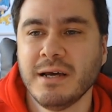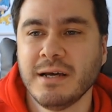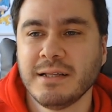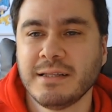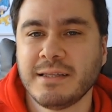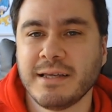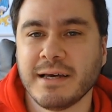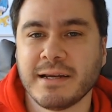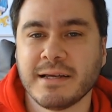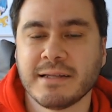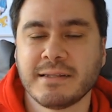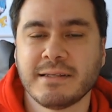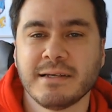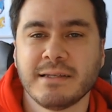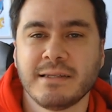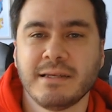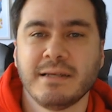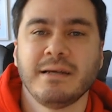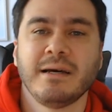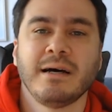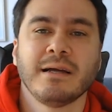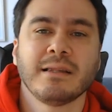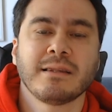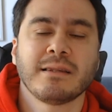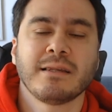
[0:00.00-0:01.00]
TRT'de
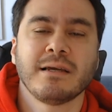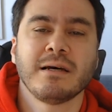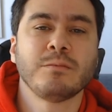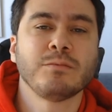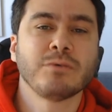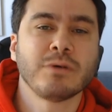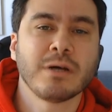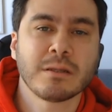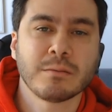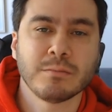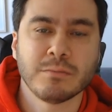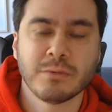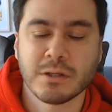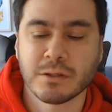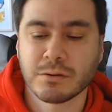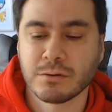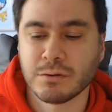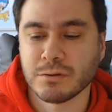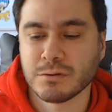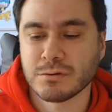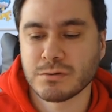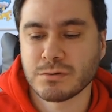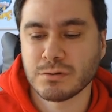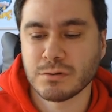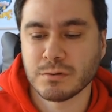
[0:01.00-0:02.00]
hatta Murat
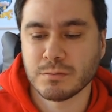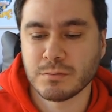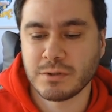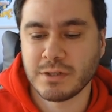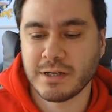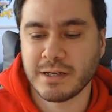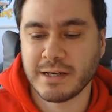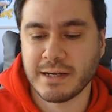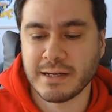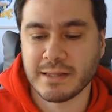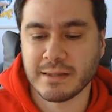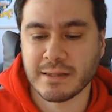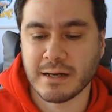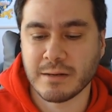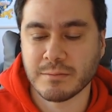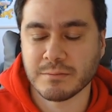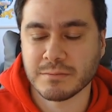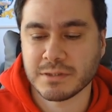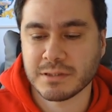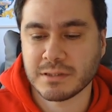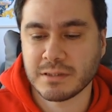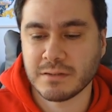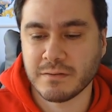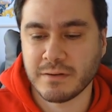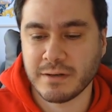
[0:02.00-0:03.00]
Muratoğlu'nun sunumuyla
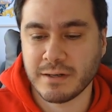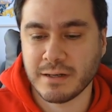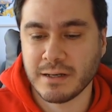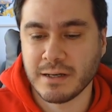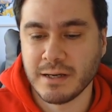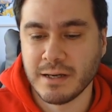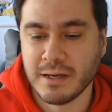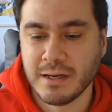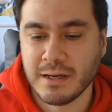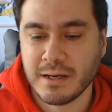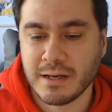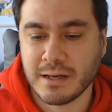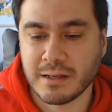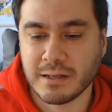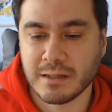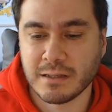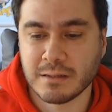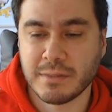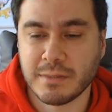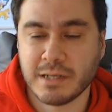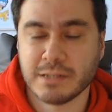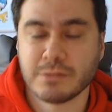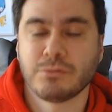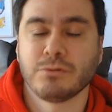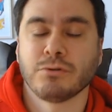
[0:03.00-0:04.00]
yayınlanmıştı ve
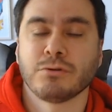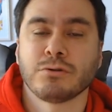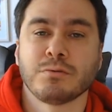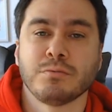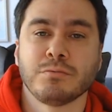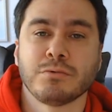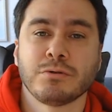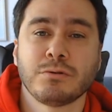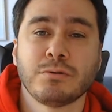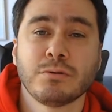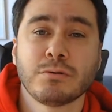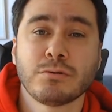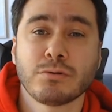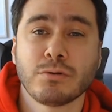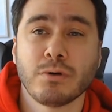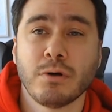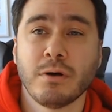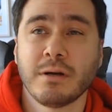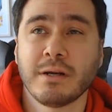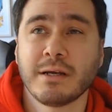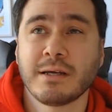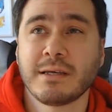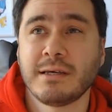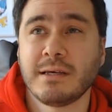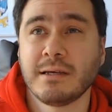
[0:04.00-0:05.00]
inanılmaz coşmuştuk.
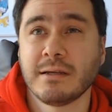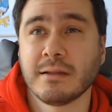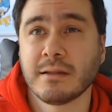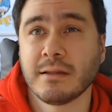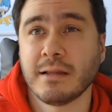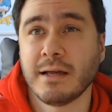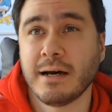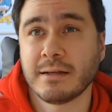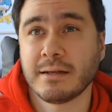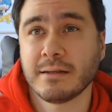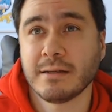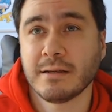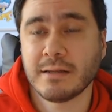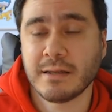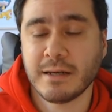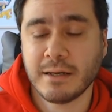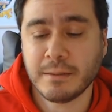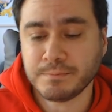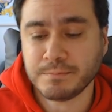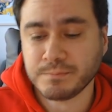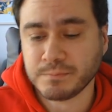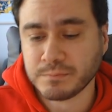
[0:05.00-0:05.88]
Sonraki yıllarda da